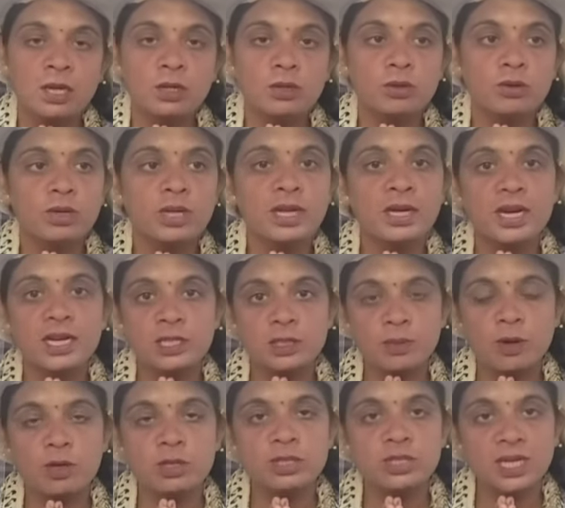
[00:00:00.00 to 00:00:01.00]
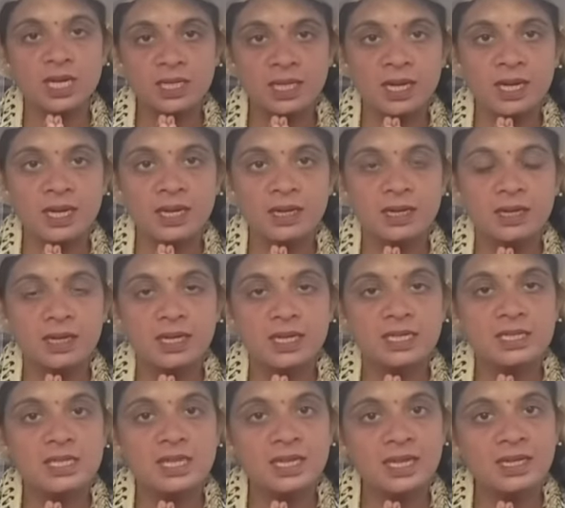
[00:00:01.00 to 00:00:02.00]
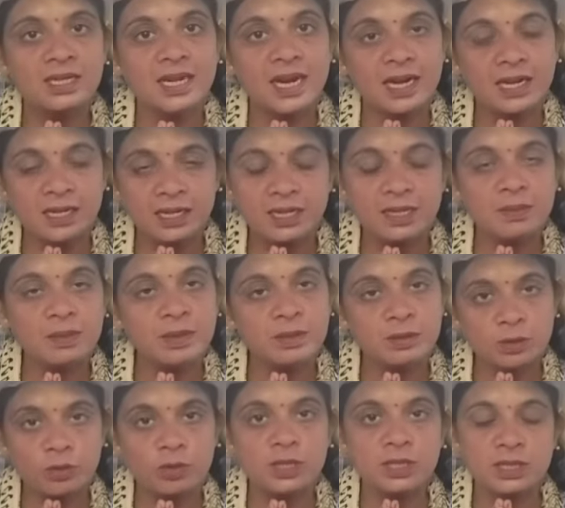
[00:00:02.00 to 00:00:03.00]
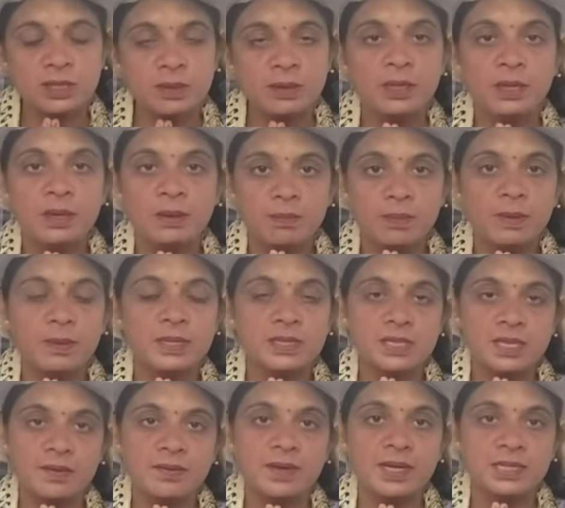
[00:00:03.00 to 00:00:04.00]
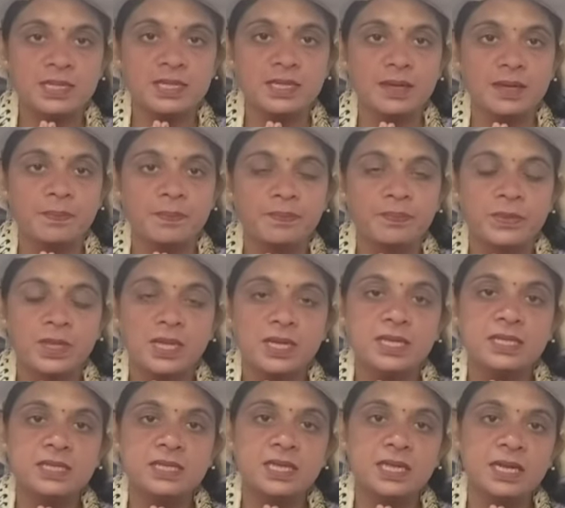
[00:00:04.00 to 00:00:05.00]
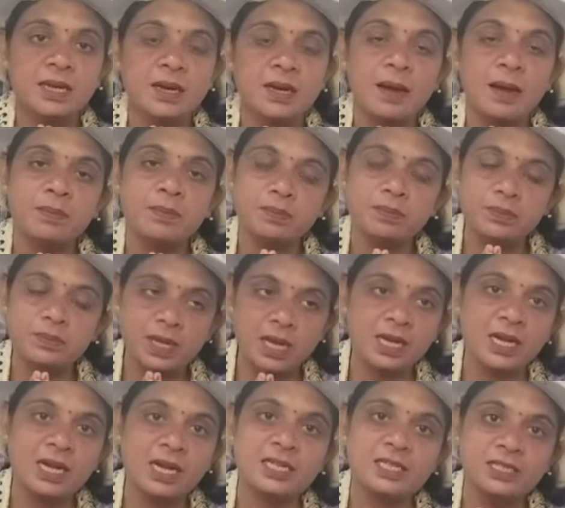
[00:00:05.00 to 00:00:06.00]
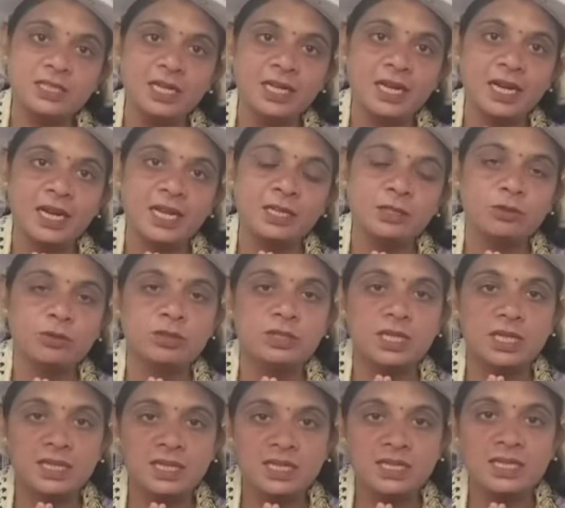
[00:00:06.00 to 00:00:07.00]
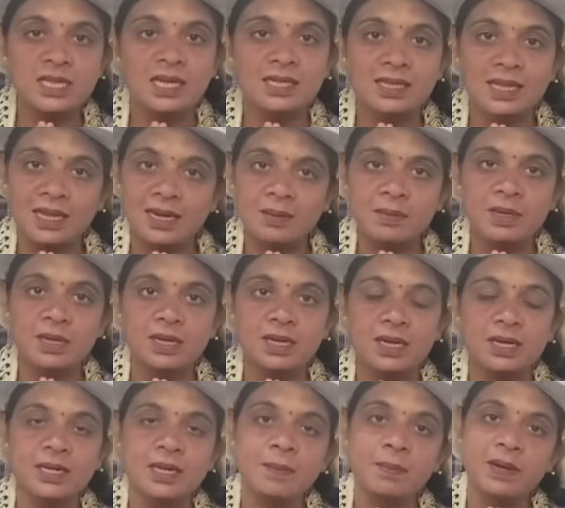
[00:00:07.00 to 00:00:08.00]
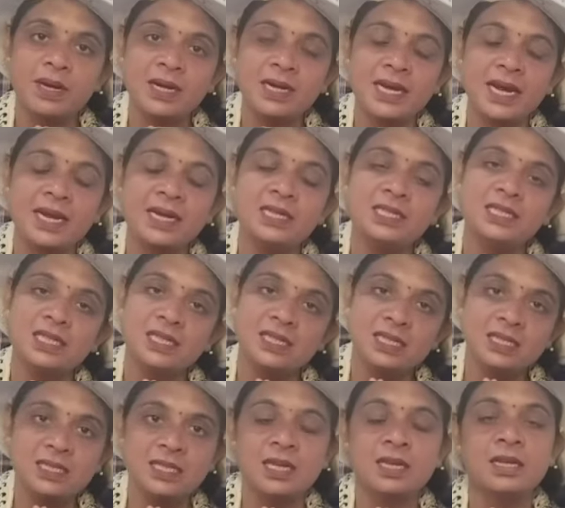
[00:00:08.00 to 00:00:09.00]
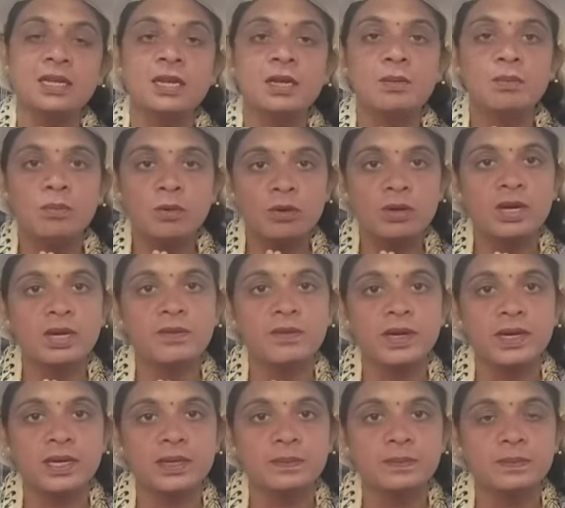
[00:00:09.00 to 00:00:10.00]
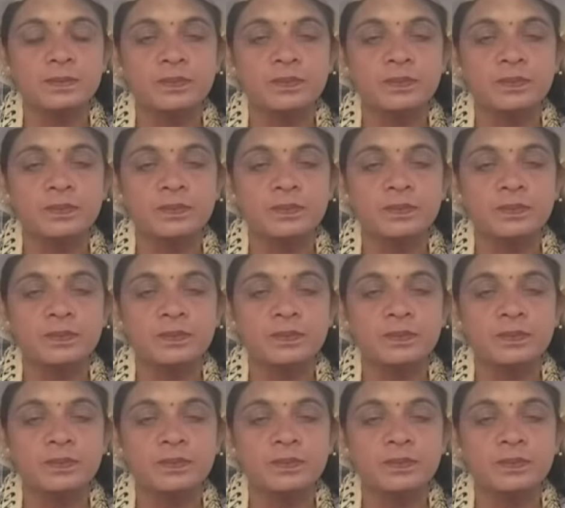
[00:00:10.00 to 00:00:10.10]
क्योंकि रश बहुत ज़्यादा है इसलिए टेंट की भी थोड़ी सी व्यवस्था वैसी है इसलिए आप अगर निकलें तो जल्दी से अंधेरे में निकल के अपना टेंट जल्दी से बुक करवा लें